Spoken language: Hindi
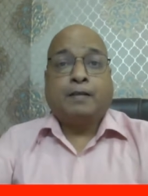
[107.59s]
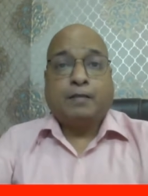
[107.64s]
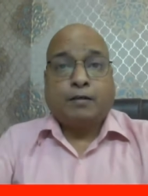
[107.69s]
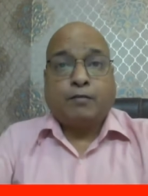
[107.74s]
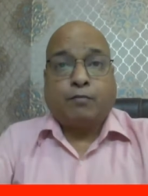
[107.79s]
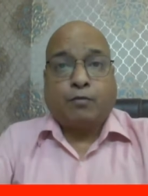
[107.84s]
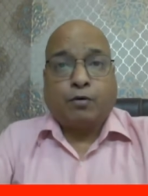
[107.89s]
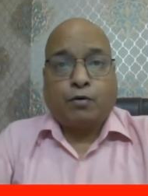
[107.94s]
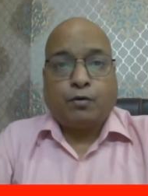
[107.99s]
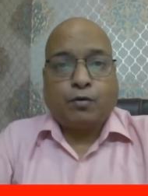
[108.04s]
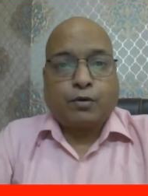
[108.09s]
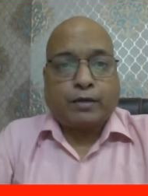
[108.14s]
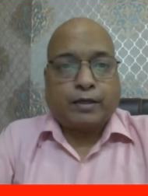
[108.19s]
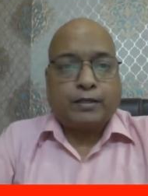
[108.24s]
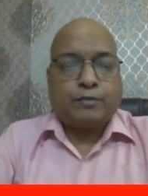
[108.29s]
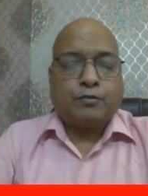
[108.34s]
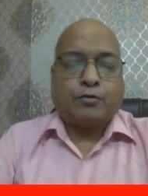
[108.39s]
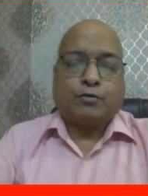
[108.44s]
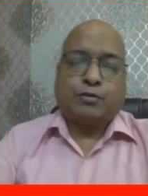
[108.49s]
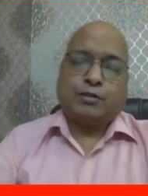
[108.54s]
ये वो लोग
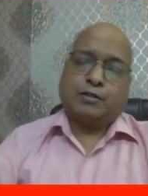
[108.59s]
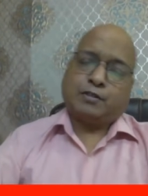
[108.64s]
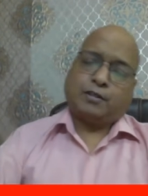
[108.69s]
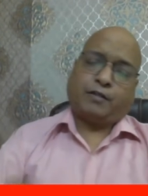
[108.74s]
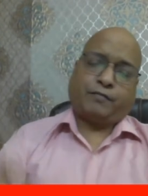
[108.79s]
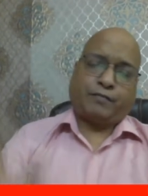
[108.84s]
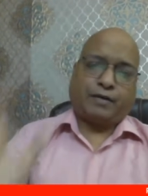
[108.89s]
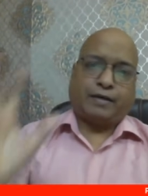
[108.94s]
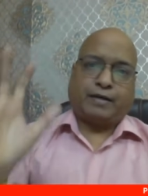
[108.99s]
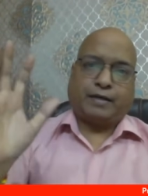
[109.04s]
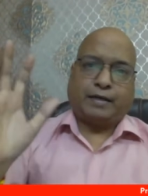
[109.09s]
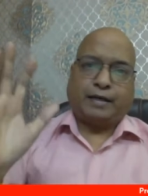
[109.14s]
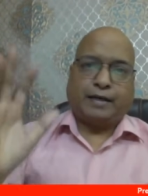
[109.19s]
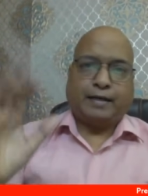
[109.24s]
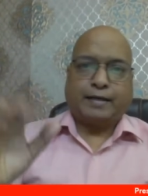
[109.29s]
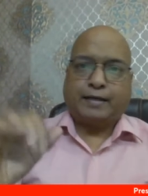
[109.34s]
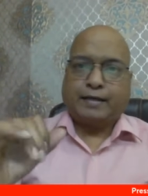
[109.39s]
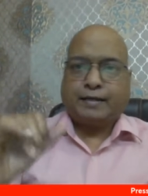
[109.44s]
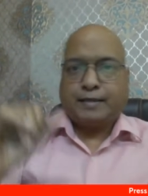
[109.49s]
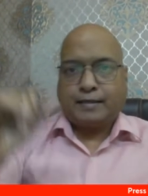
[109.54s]
हैं जो सिर्फ
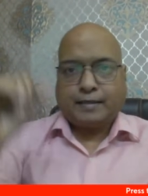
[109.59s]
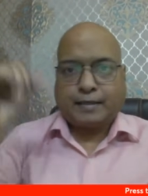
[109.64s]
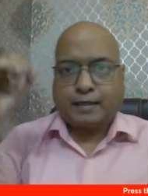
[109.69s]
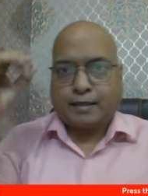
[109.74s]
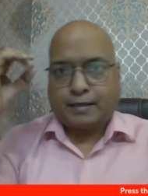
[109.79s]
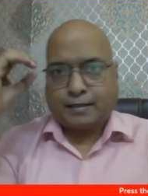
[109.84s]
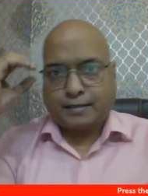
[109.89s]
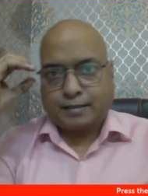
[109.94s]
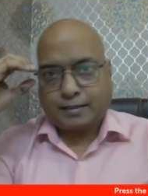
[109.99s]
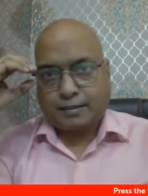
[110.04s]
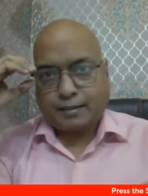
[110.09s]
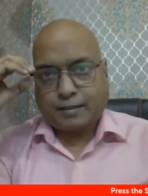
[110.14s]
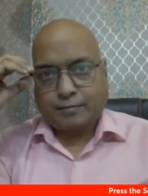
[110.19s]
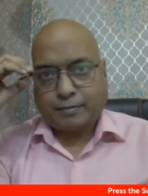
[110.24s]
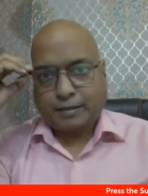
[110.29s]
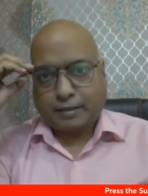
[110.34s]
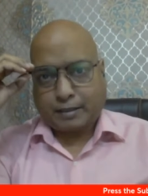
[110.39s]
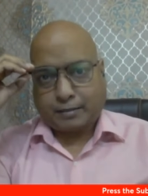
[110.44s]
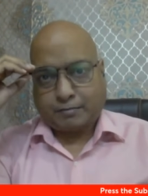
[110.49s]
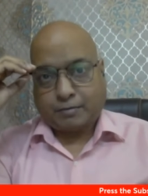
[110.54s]
एंटी इंडिया एजेंडे
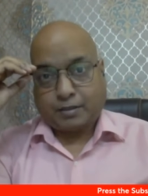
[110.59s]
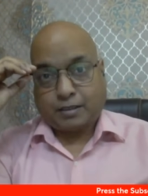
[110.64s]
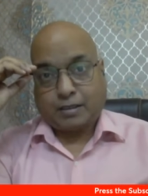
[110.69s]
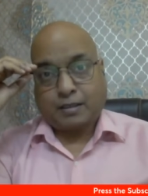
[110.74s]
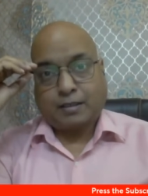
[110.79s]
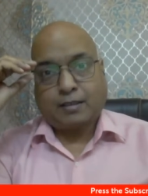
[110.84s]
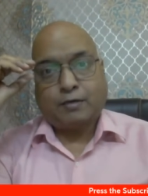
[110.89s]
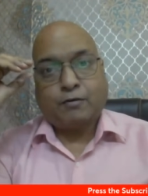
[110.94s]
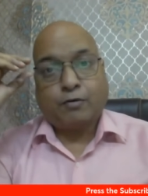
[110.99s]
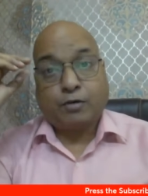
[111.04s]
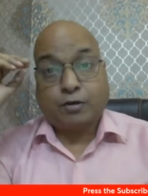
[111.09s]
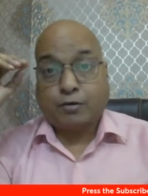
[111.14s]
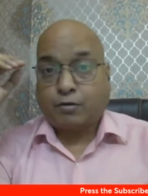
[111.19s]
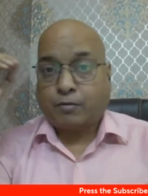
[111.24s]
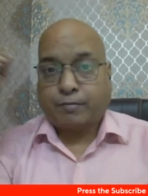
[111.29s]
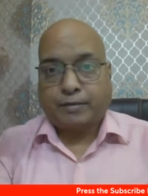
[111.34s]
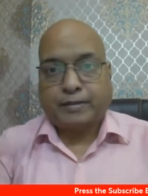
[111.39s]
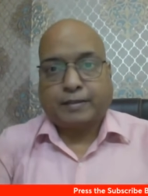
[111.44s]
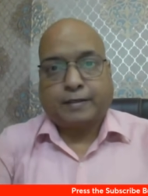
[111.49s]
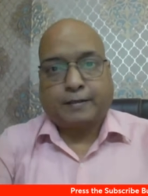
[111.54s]
पे गेम खेलते हैं और इनको
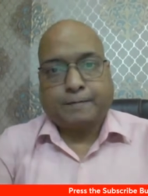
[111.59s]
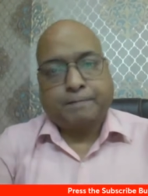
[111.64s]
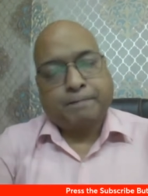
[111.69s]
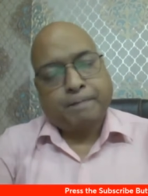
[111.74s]
पता है